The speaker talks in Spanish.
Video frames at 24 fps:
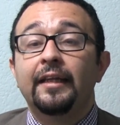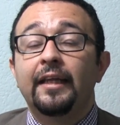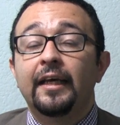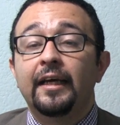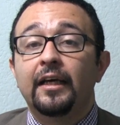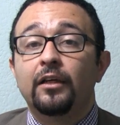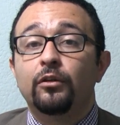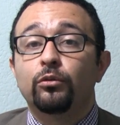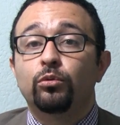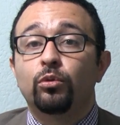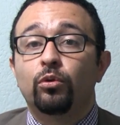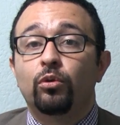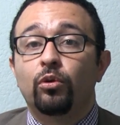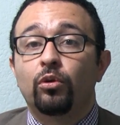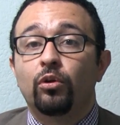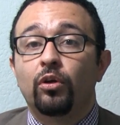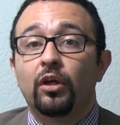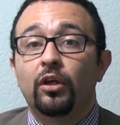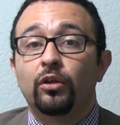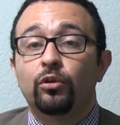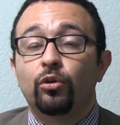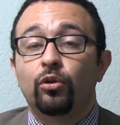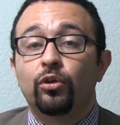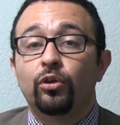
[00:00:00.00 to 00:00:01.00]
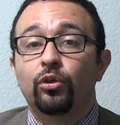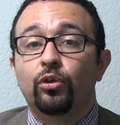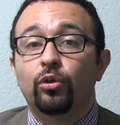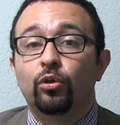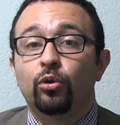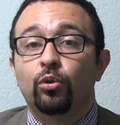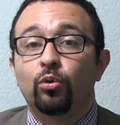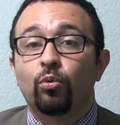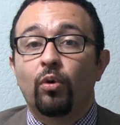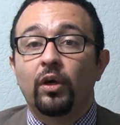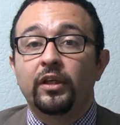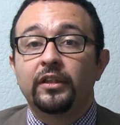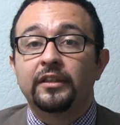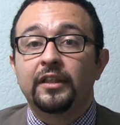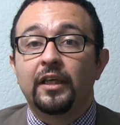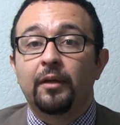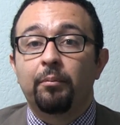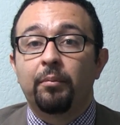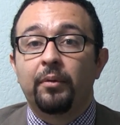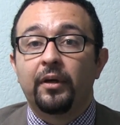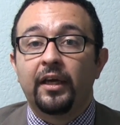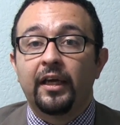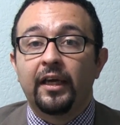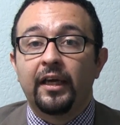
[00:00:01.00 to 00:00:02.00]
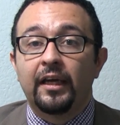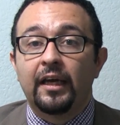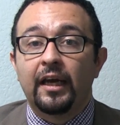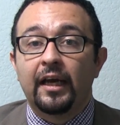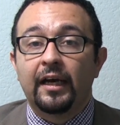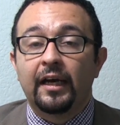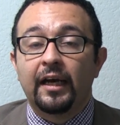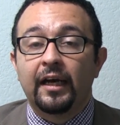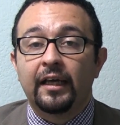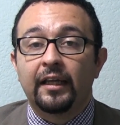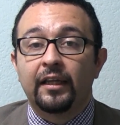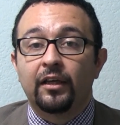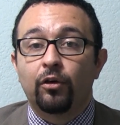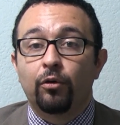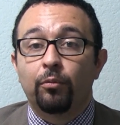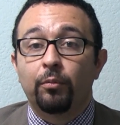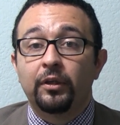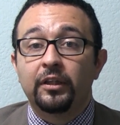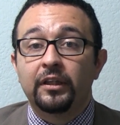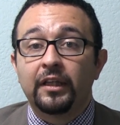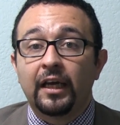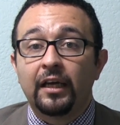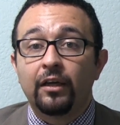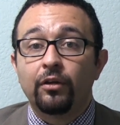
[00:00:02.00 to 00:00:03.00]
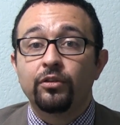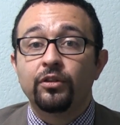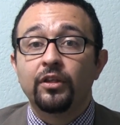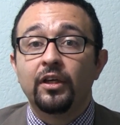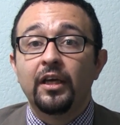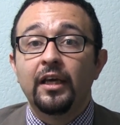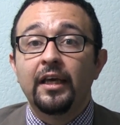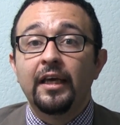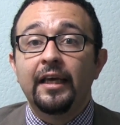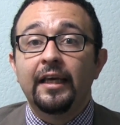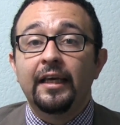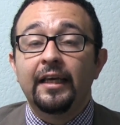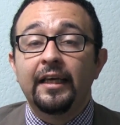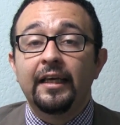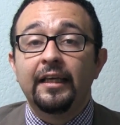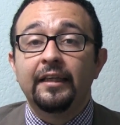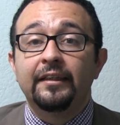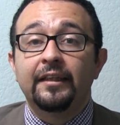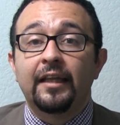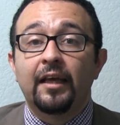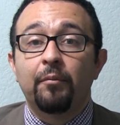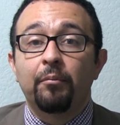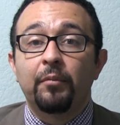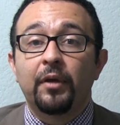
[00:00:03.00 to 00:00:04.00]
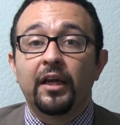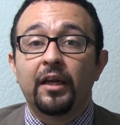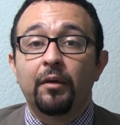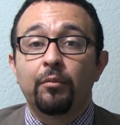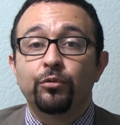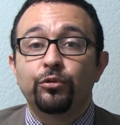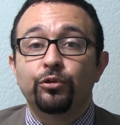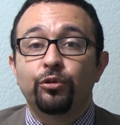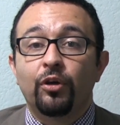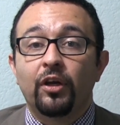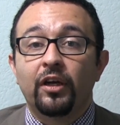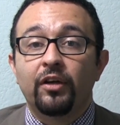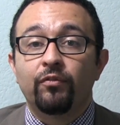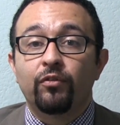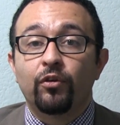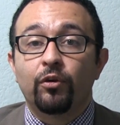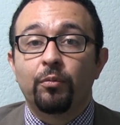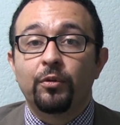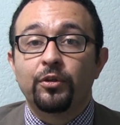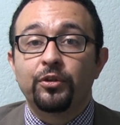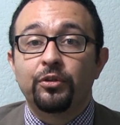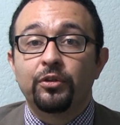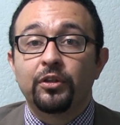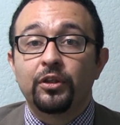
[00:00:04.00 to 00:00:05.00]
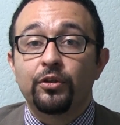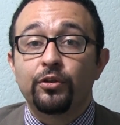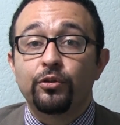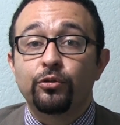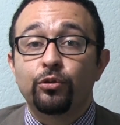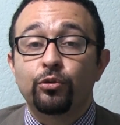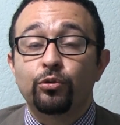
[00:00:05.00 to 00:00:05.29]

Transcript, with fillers: Déjanos tu correo electrónico, tu WhatsApp en la caja de comentarios y te enviaremos toda la información de